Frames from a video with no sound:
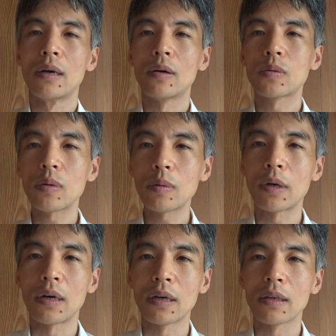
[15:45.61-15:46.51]
あそういえ
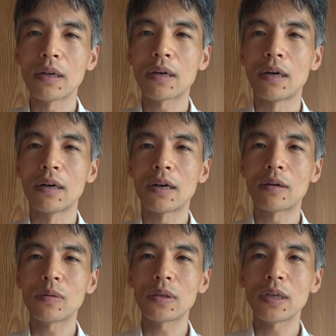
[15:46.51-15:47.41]
ばなんか
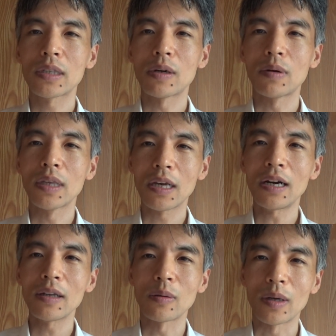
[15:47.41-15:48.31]
覚醒剤が
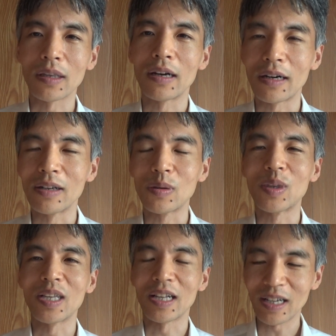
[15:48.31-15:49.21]
苦いとかなんか言っ
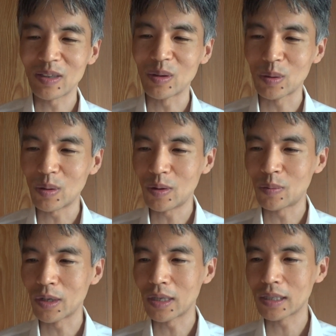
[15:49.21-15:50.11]
てたなっていうのを
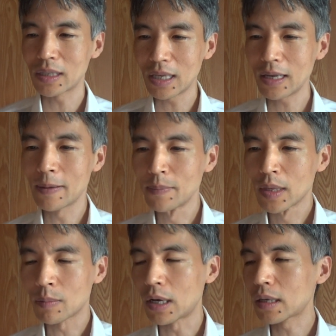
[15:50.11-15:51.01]
思い出して、
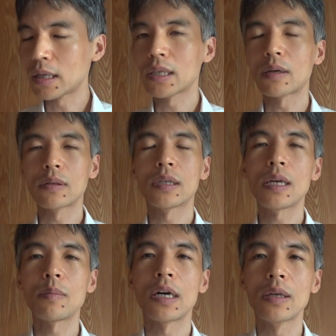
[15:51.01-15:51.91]
まあ、検索し
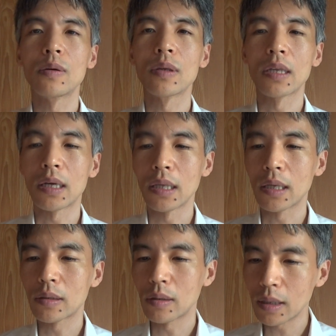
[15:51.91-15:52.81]
て、まあ、読んだん
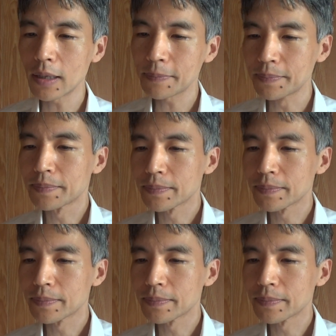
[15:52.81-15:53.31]
ですよね。